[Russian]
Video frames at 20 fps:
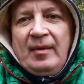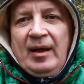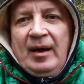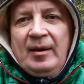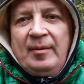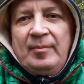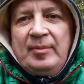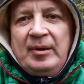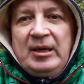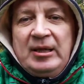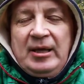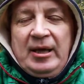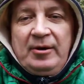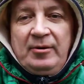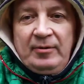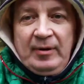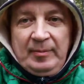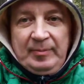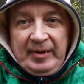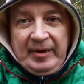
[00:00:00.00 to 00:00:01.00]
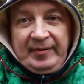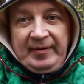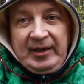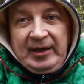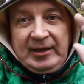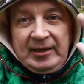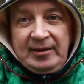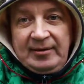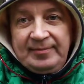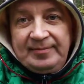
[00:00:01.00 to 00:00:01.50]
Передаю вам привет.
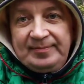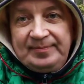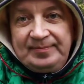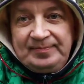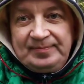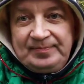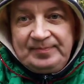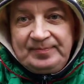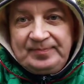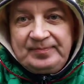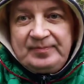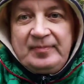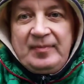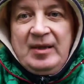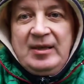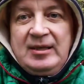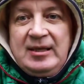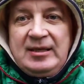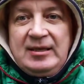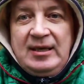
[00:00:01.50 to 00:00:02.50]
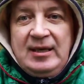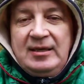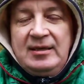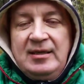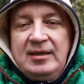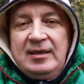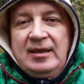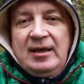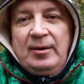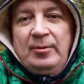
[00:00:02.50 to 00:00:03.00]
Из Осетии
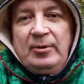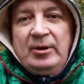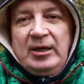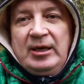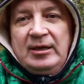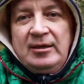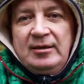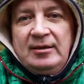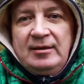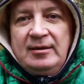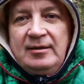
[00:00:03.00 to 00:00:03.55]
я уехал.